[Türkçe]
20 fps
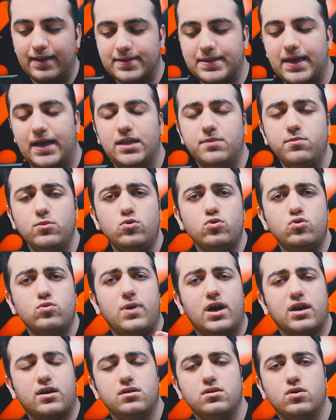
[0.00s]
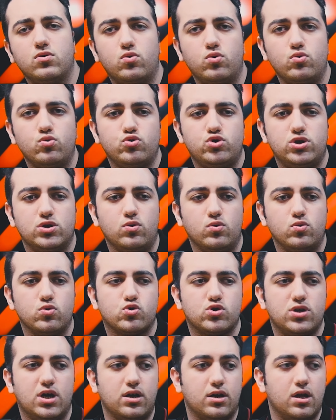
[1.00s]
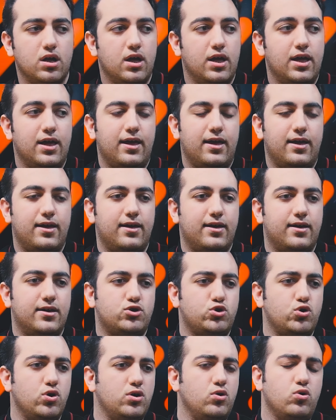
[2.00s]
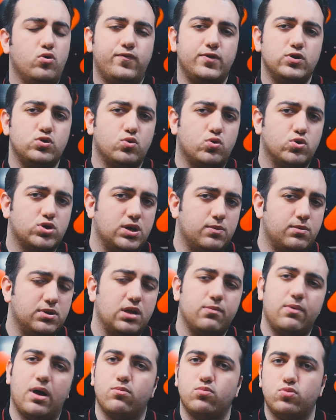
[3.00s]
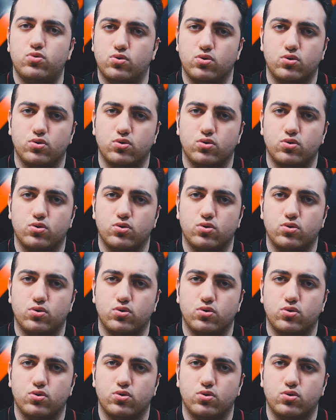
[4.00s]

Terletme durumu hakkında konuşacak olursak e, şöyle ofis ortamında ben bu